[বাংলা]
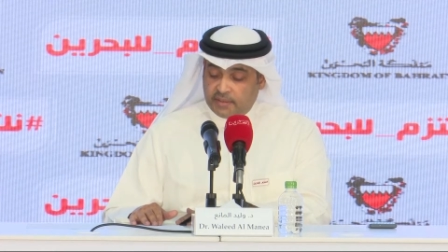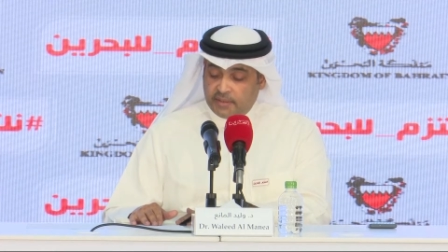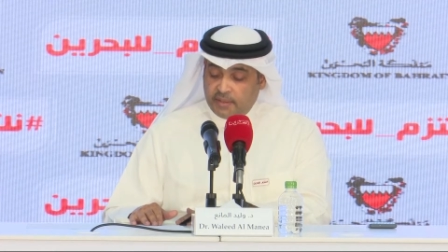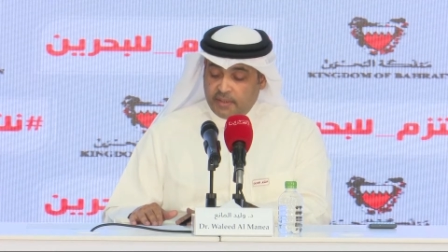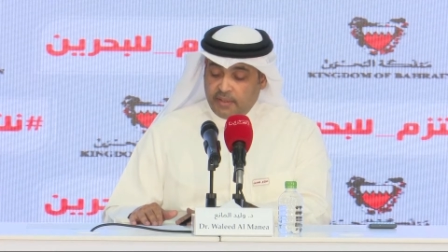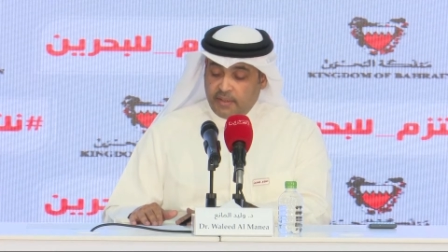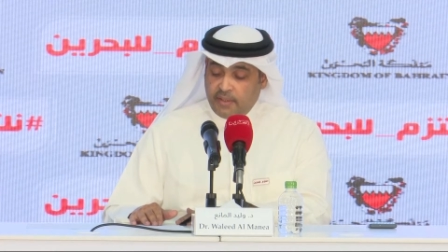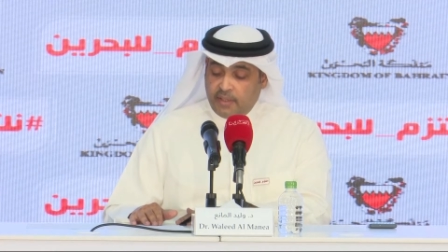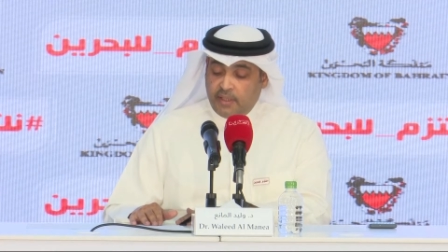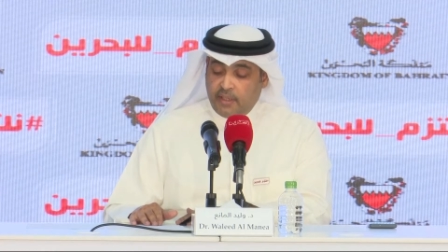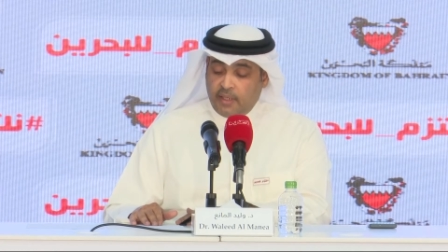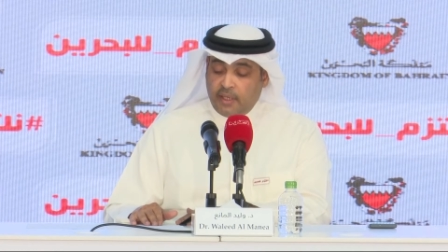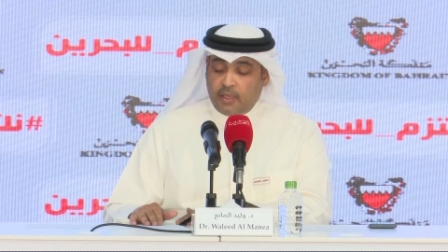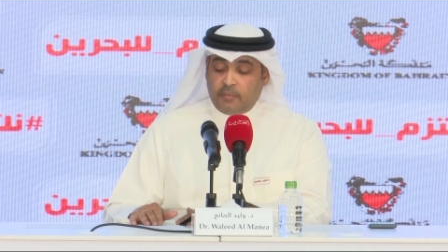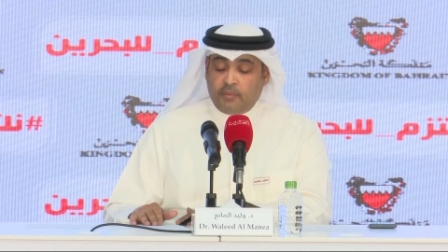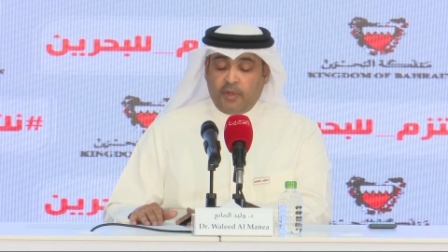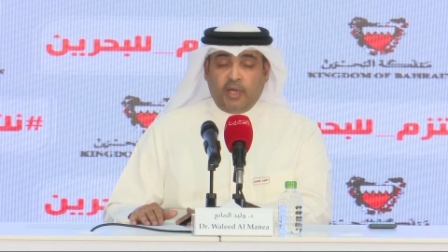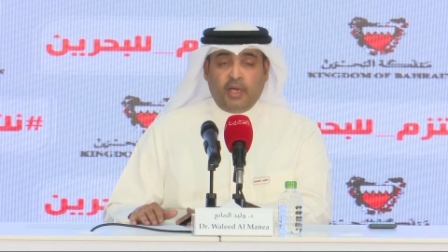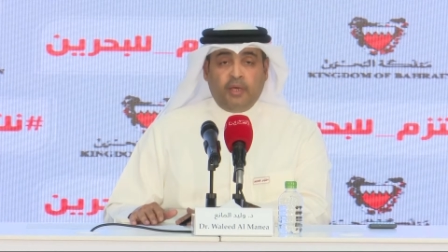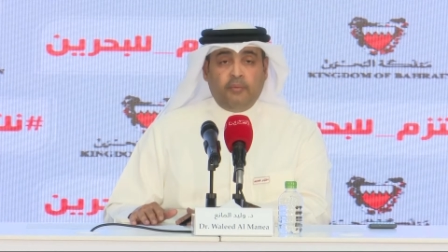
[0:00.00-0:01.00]
আলহামদুলিল্লাহ
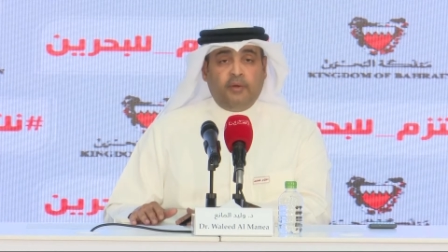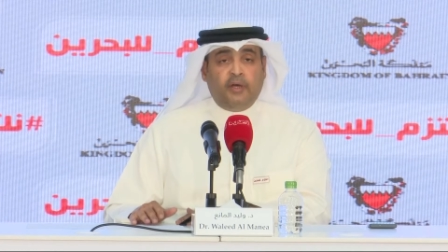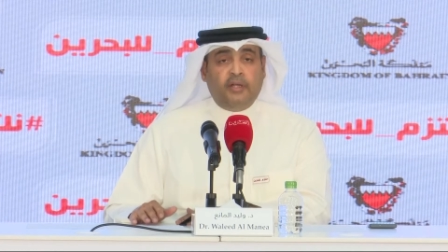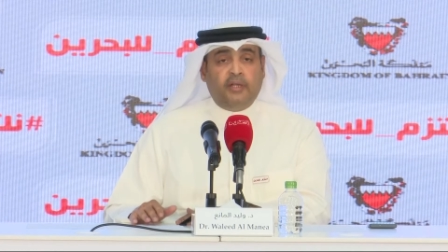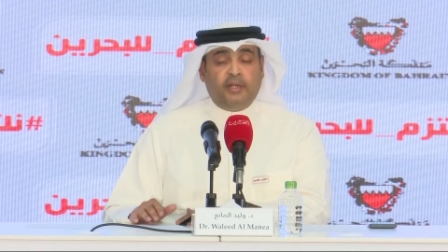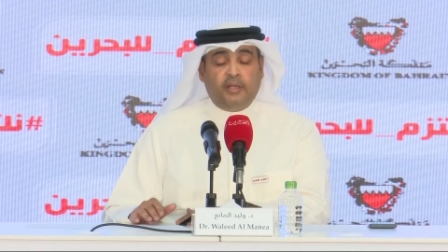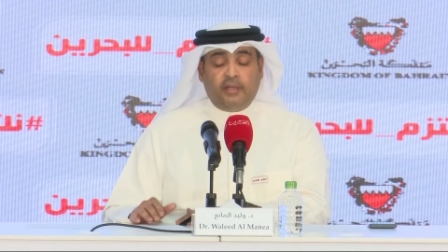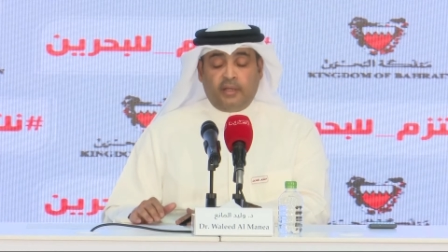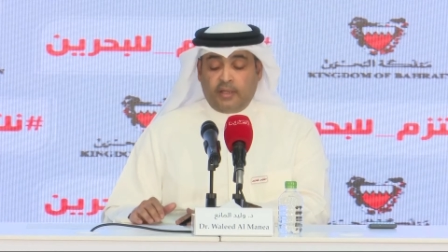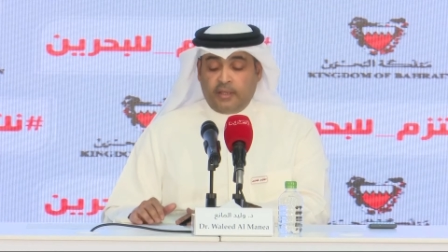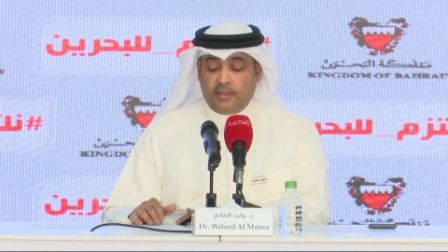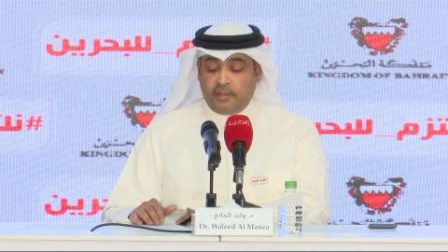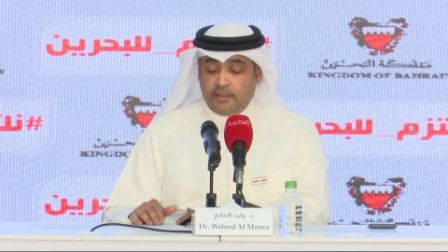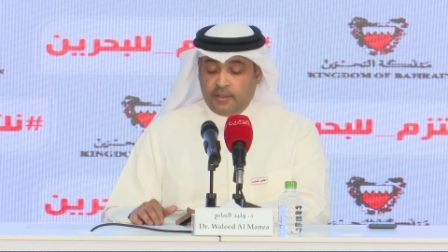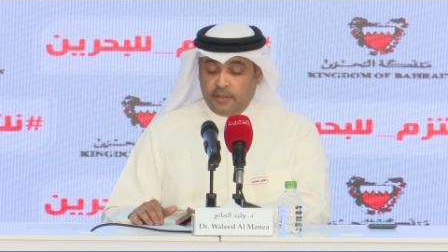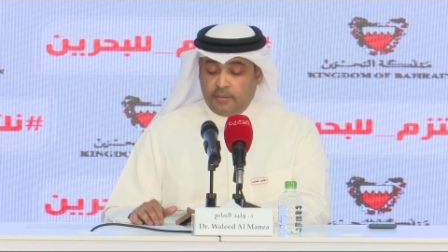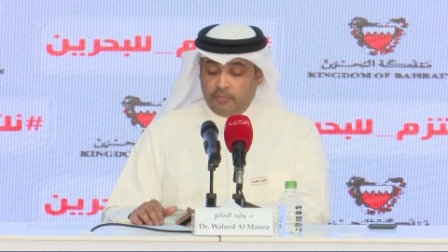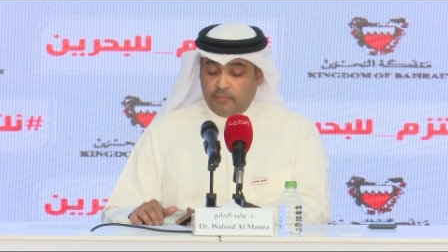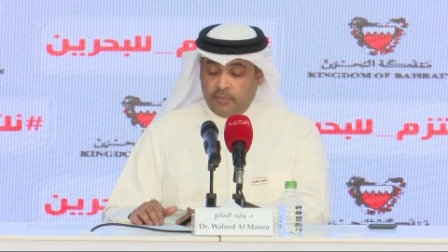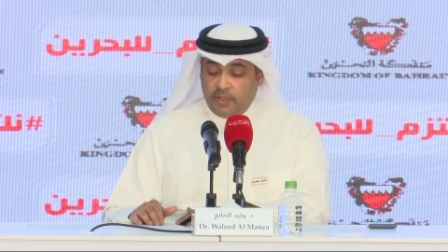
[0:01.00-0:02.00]
বর্তমানে তা নিম্নের
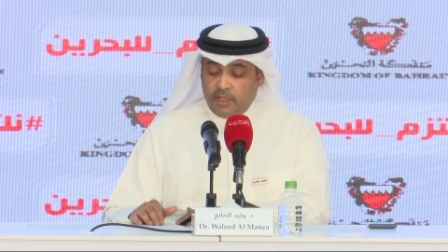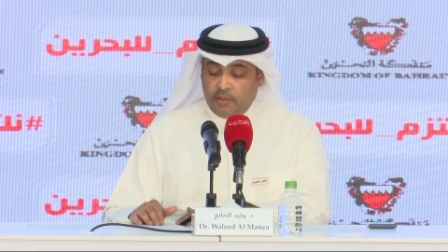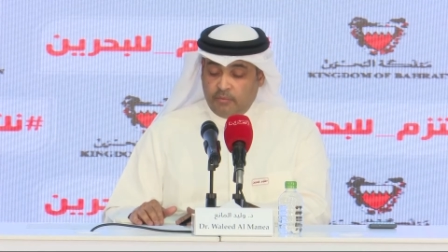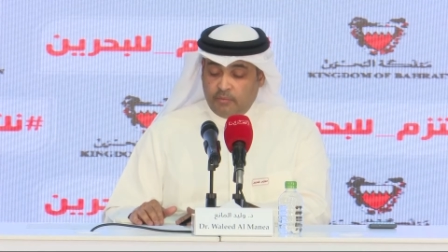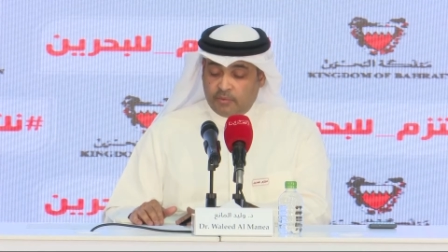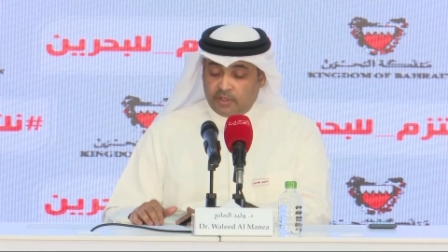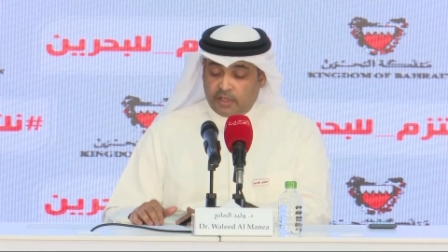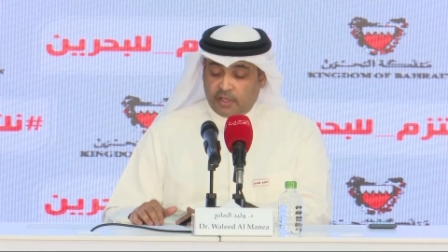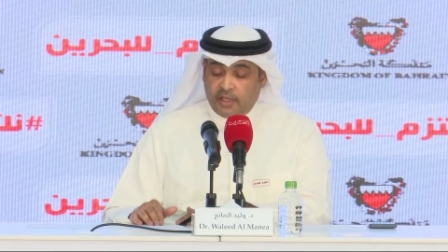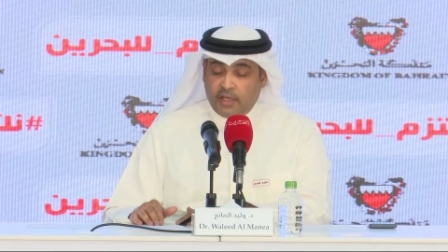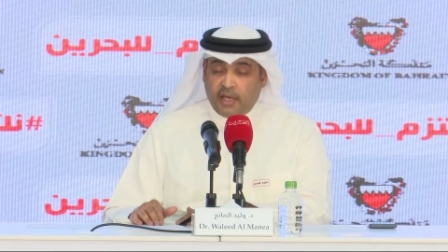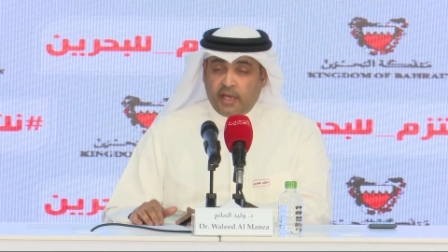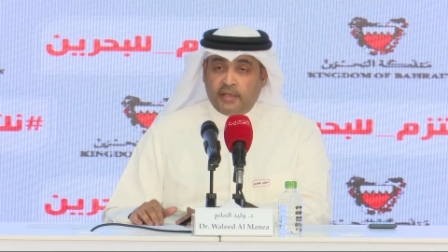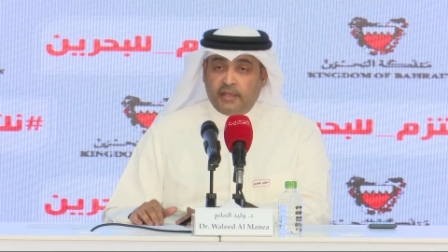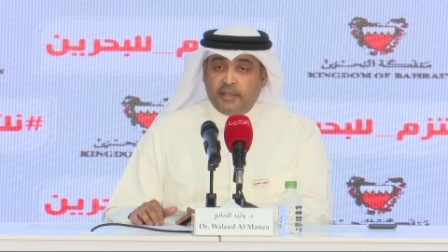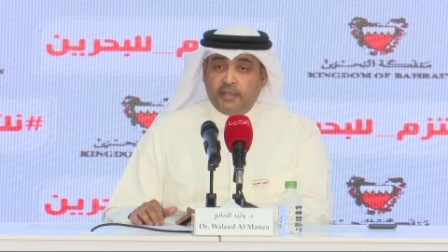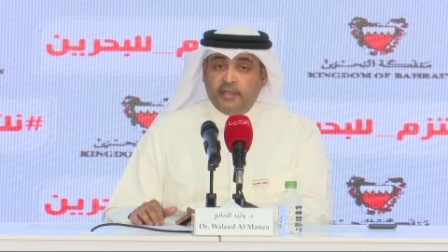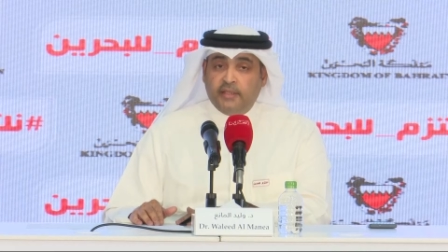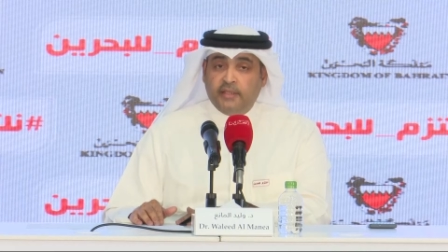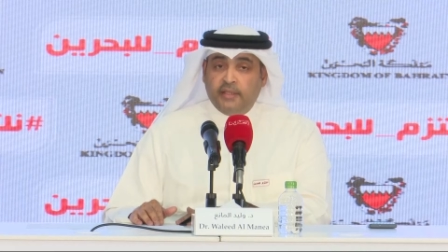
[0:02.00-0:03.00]
হারের দিকে যাচ্ছে
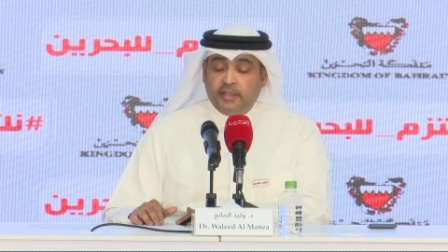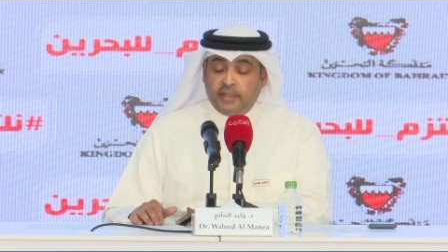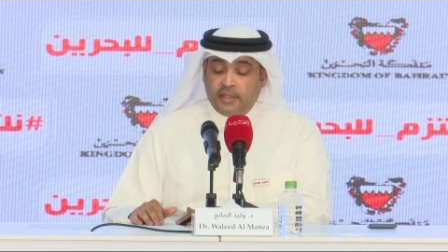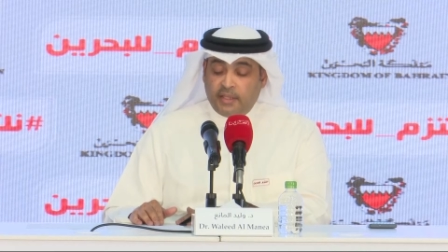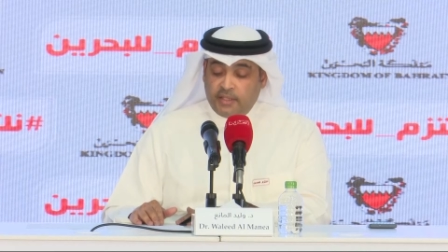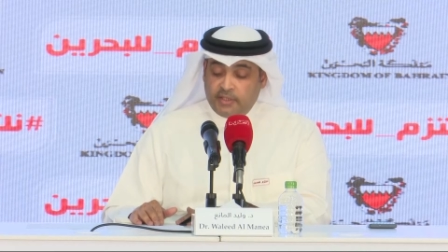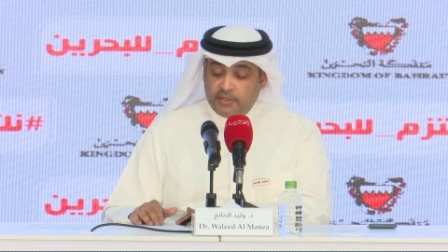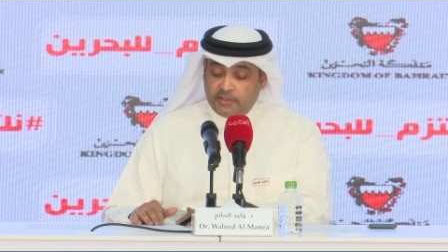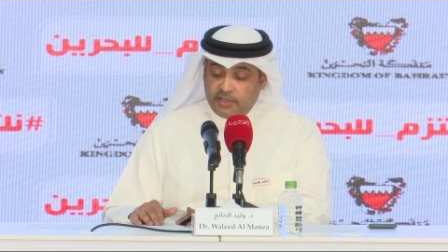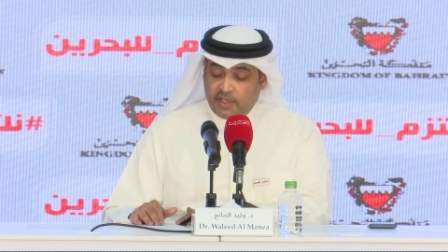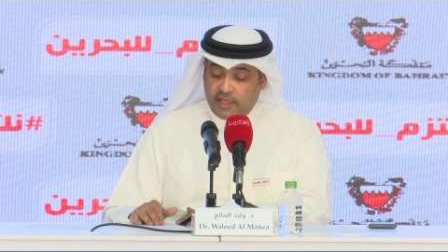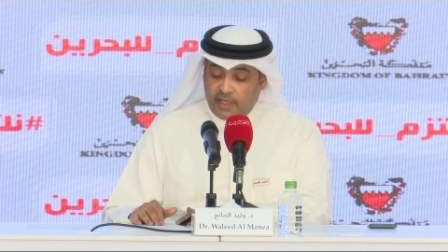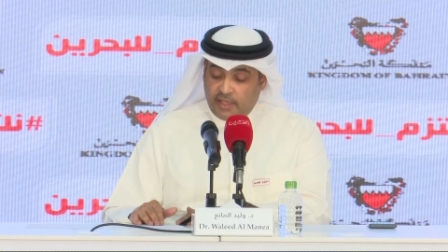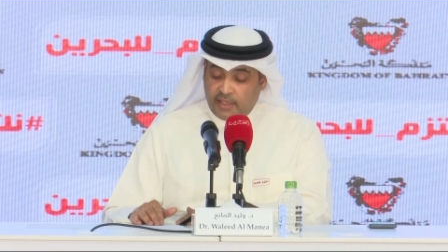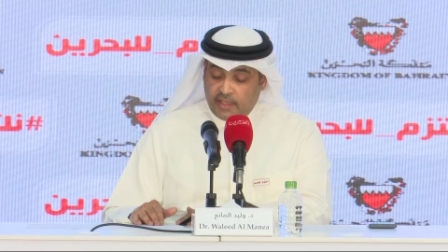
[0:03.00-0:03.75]
সেই জন্য